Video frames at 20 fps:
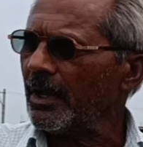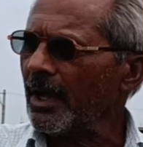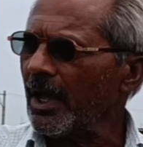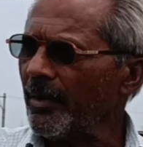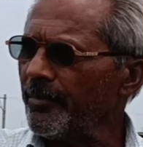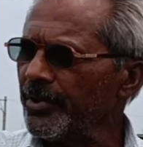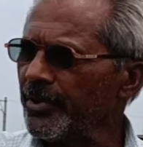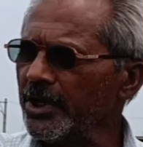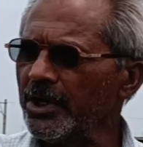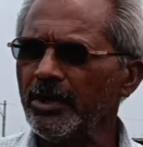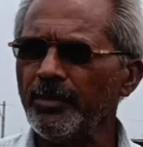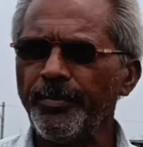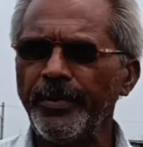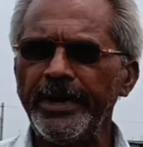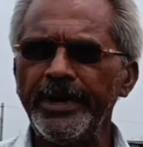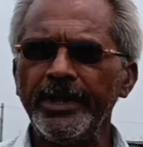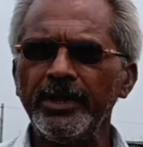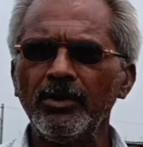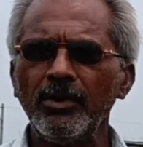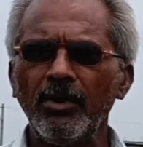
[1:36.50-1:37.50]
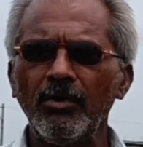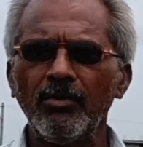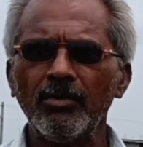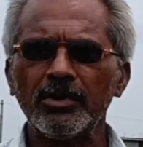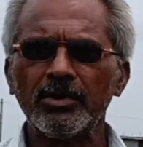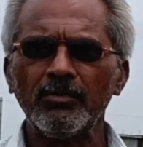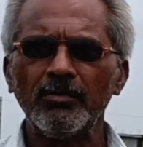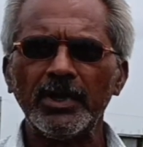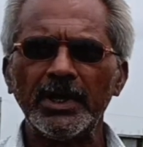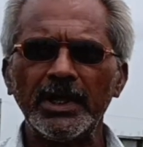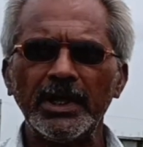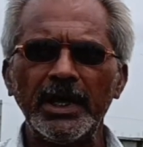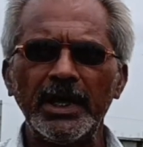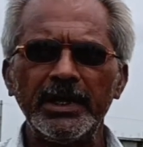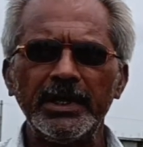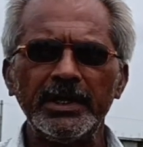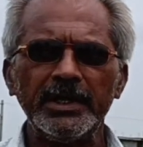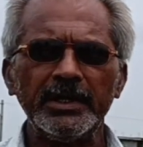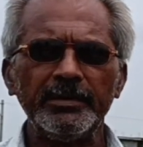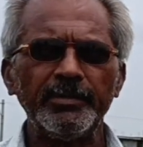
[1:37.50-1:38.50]
ఆ బిల్లులు పెండింగ్లో ఉండటం వల్ల
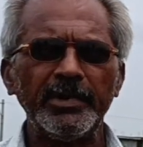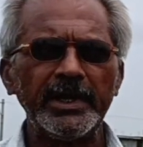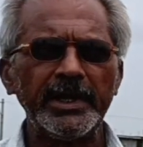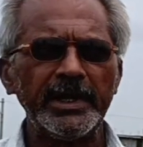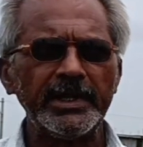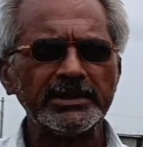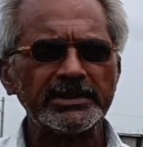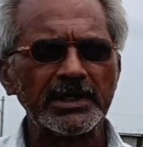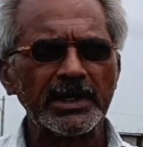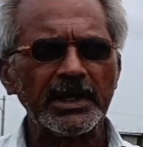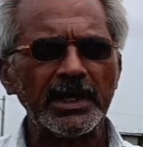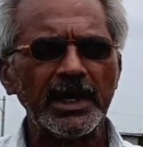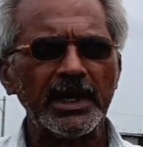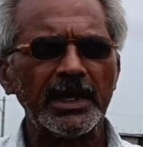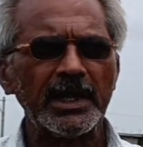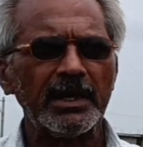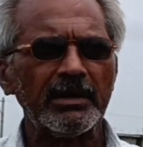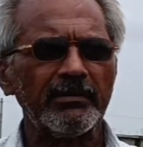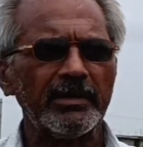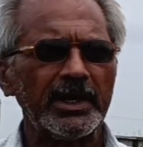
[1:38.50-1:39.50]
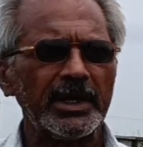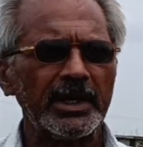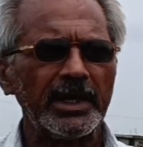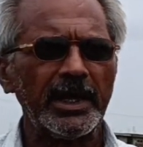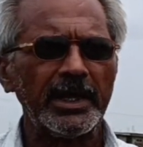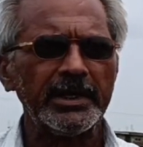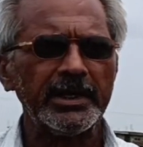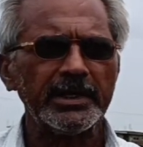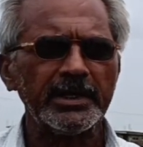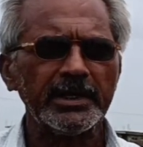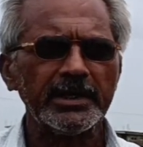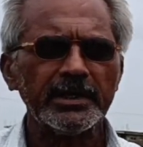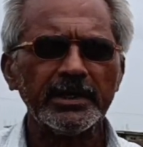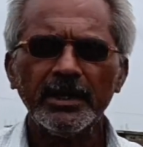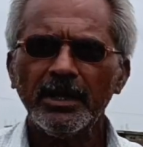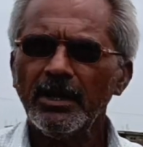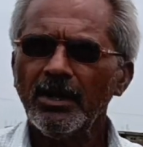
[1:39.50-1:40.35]
కానివ్వండి మరి ఇతర కారణాల వల్ల కానివ్వండి